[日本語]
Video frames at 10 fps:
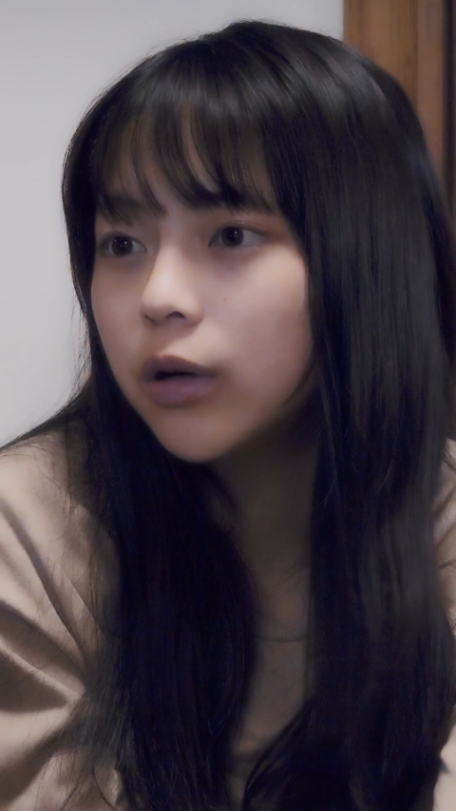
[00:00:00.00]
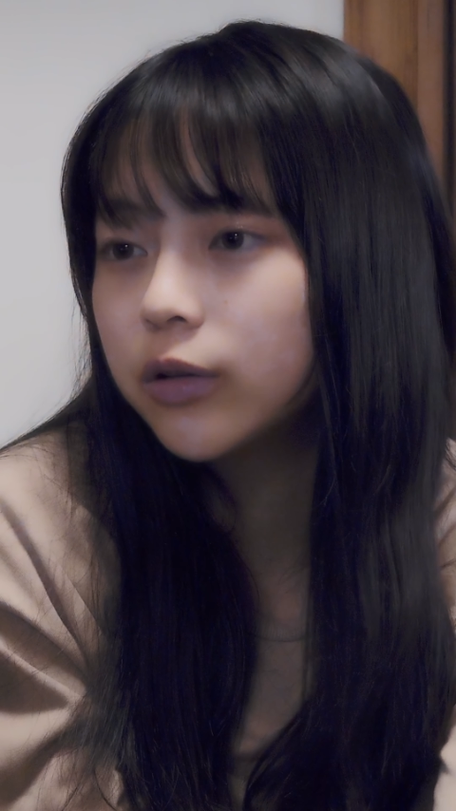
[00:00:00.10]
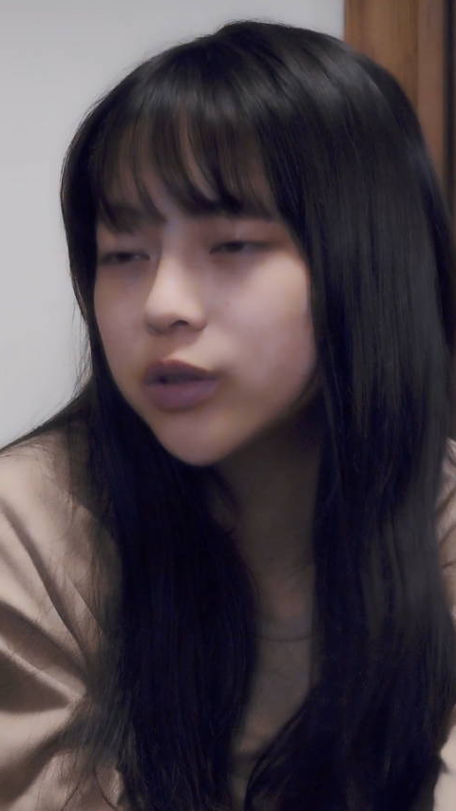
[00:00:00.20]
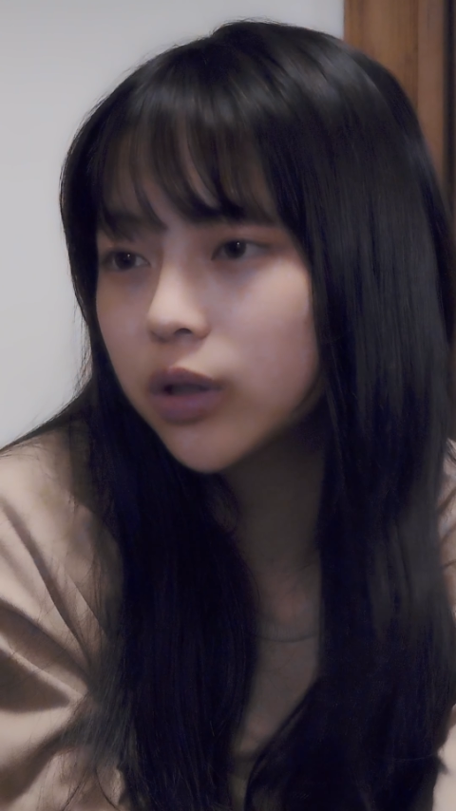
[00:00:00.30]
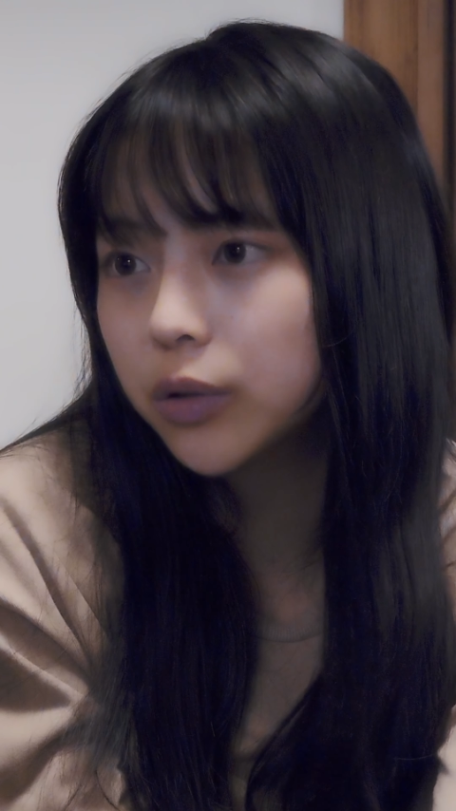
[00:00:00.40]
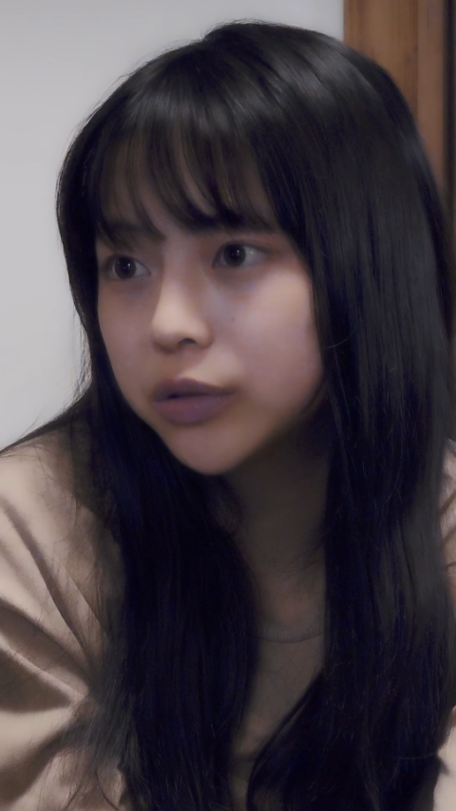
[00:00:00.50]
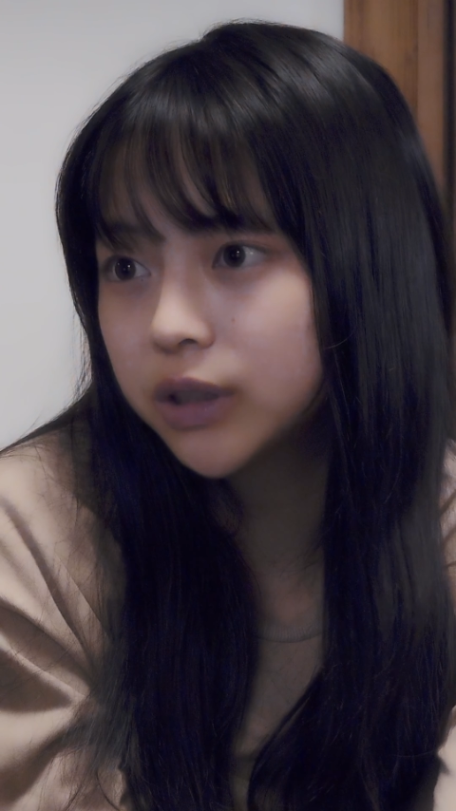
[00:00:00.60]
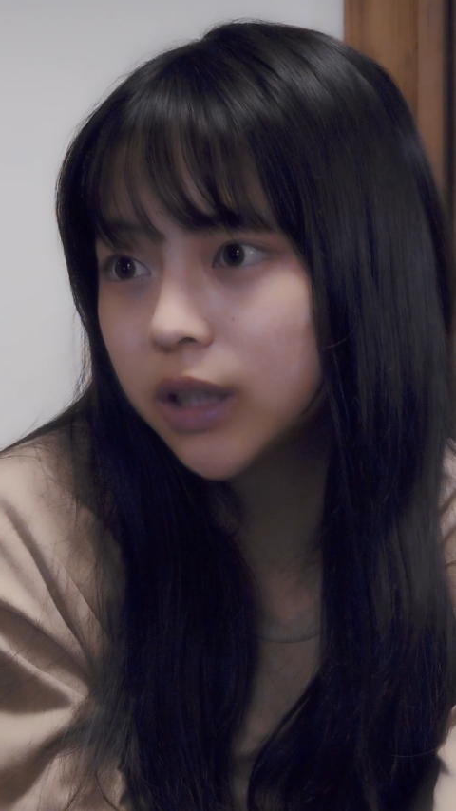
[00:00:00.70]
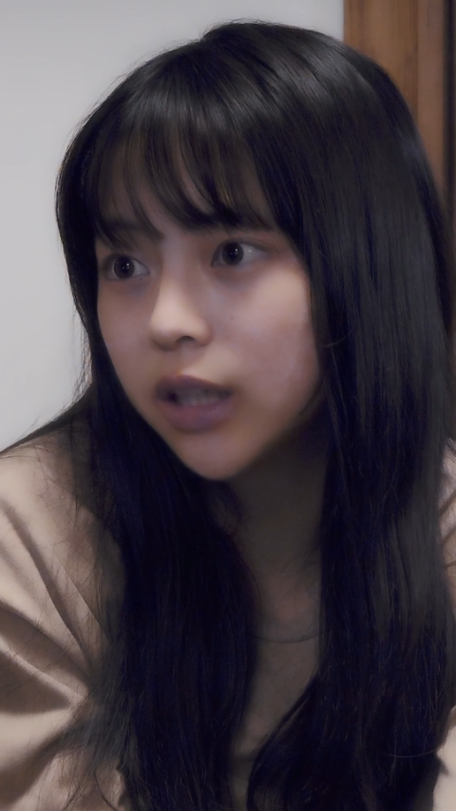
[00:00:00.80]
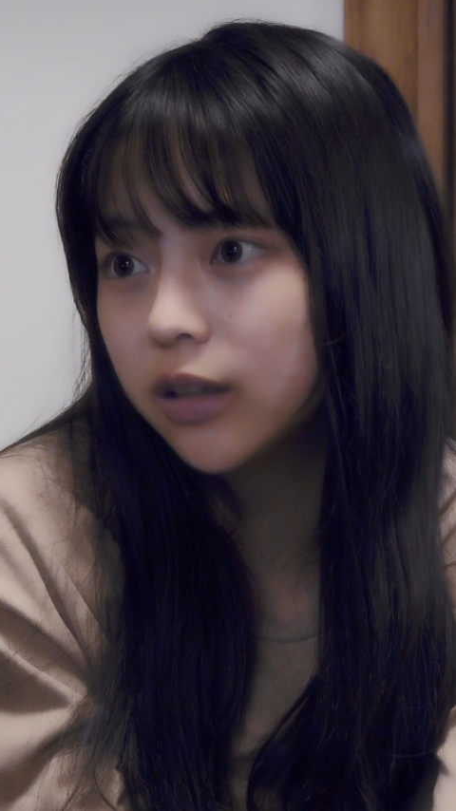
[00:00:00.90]
は空を捨て
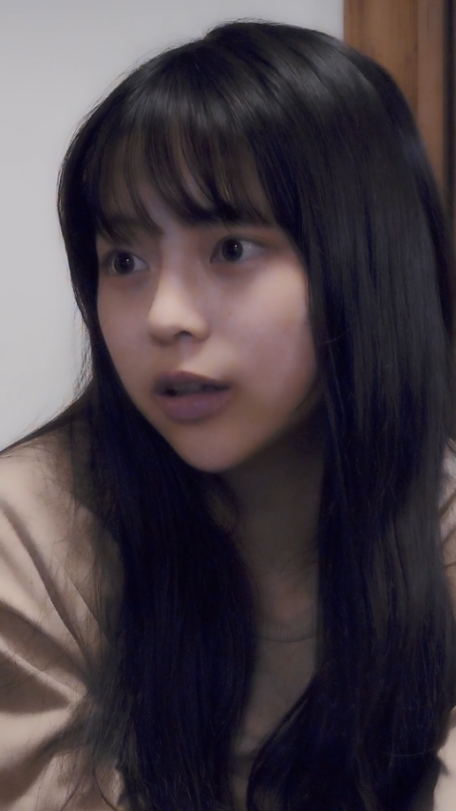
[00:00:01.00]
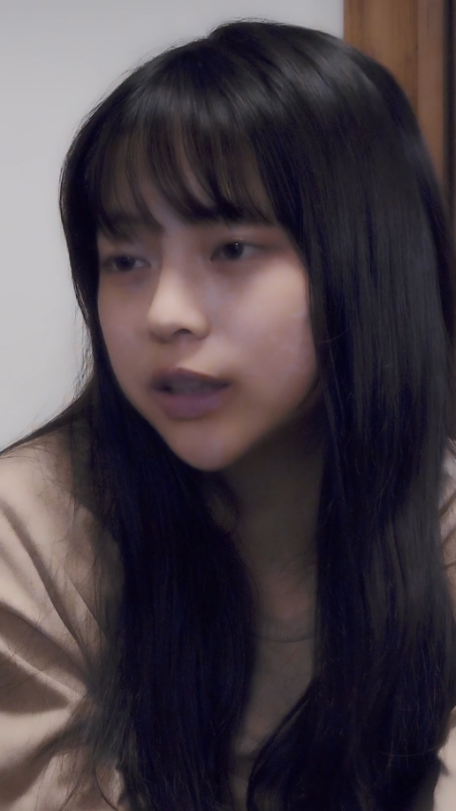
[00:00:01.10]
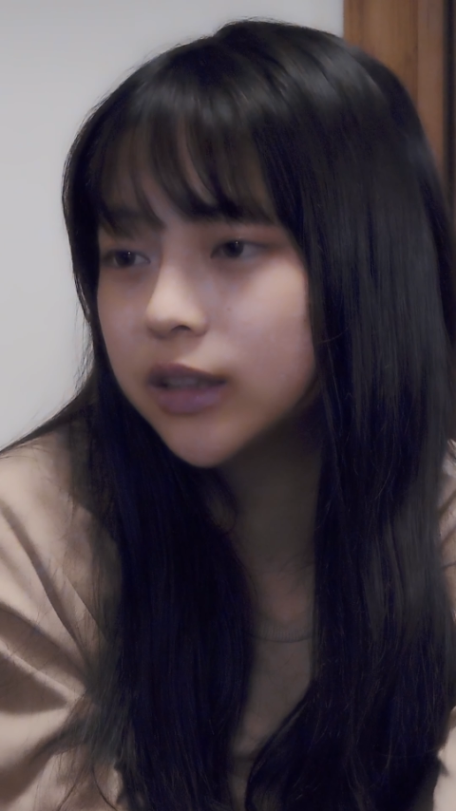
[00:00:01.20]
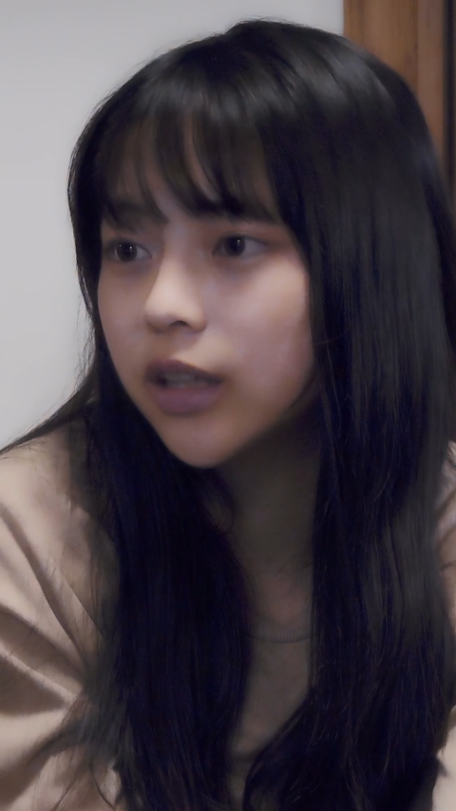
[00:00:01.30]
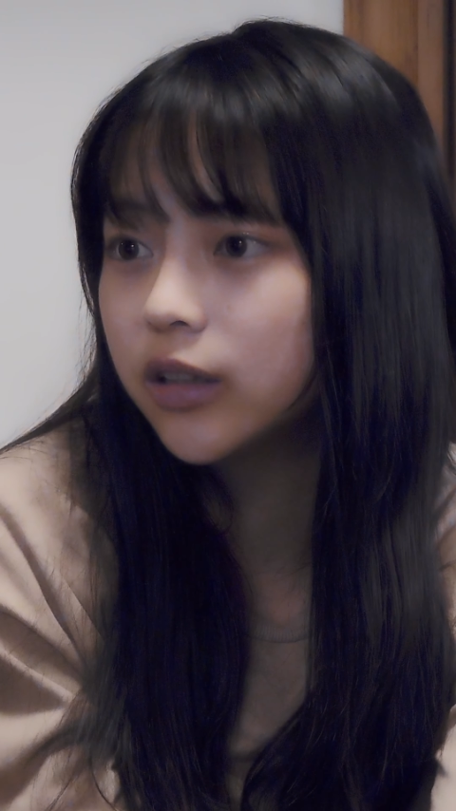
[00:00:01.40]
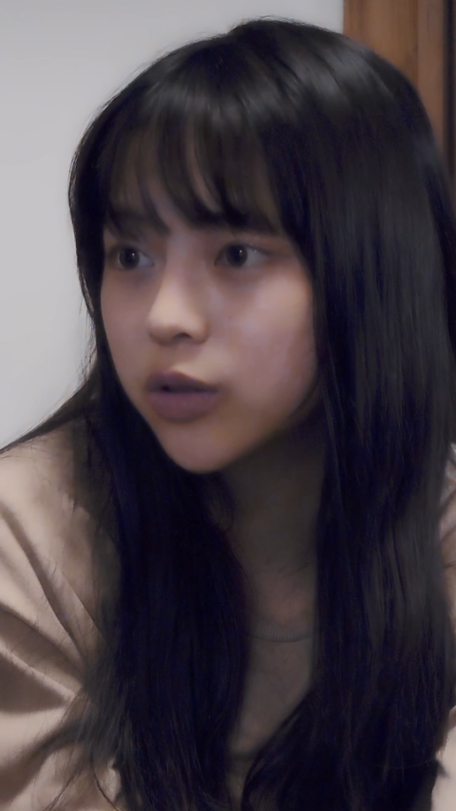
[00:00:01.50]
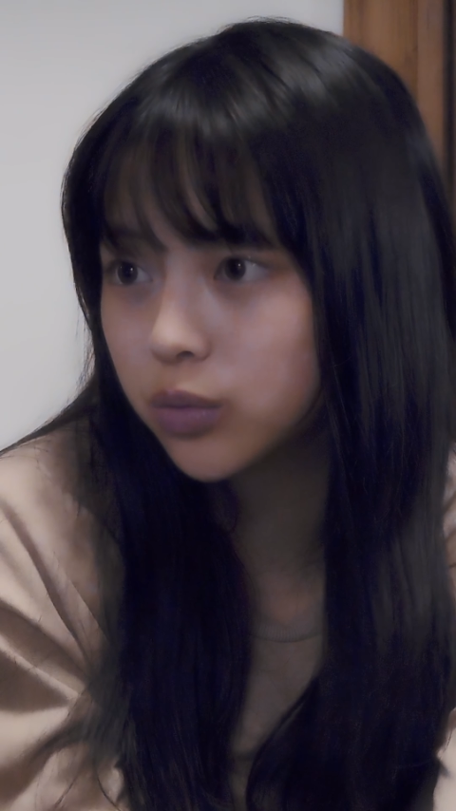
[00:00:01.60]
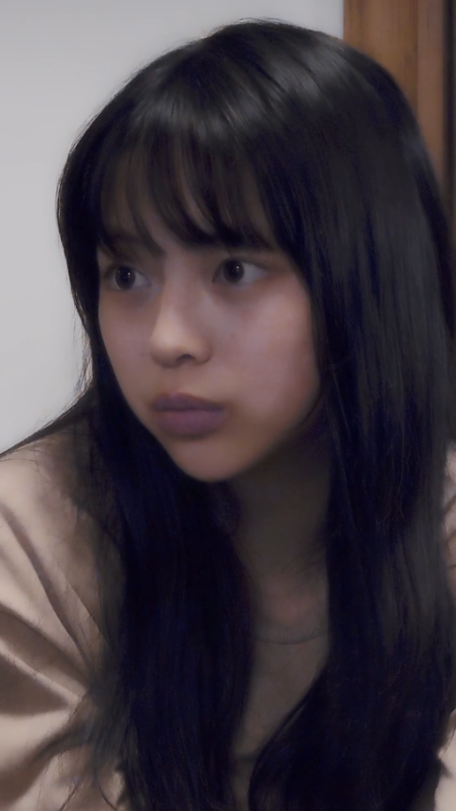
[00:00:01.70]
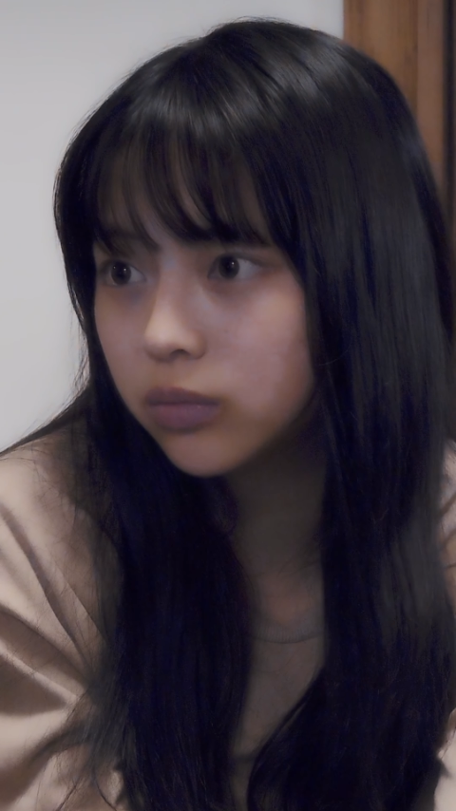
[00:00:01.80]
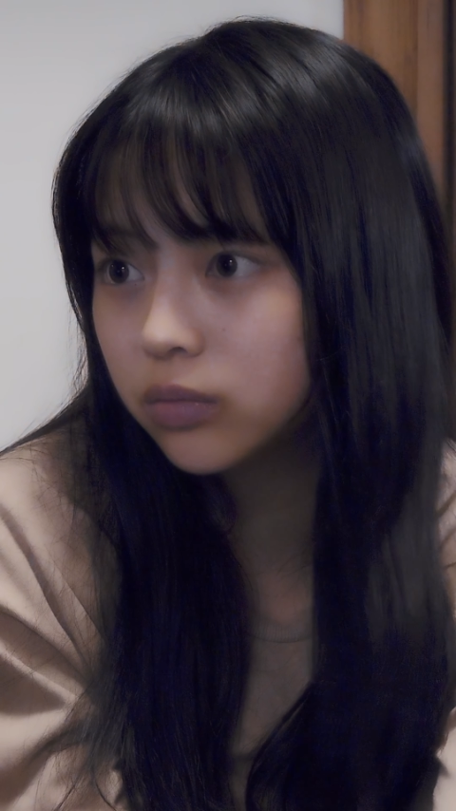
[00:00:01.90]
たりなんかしないで
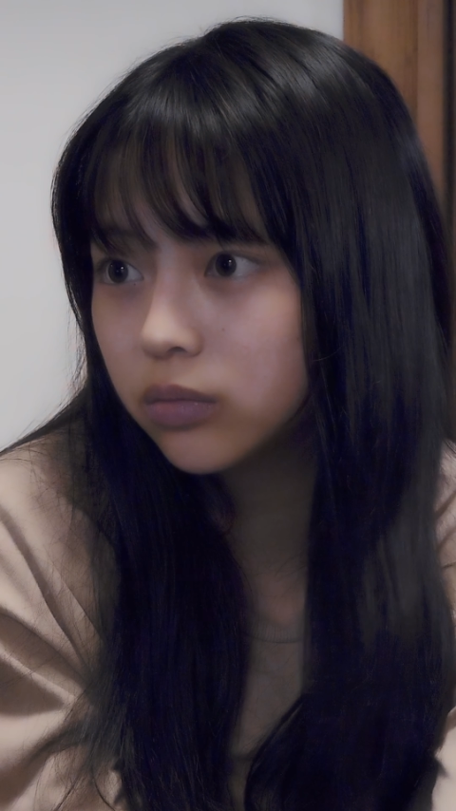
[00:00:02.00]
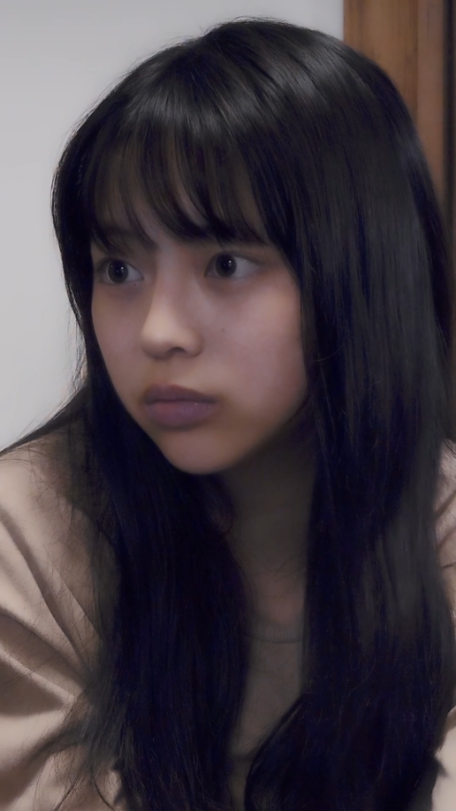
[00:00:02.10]
しょ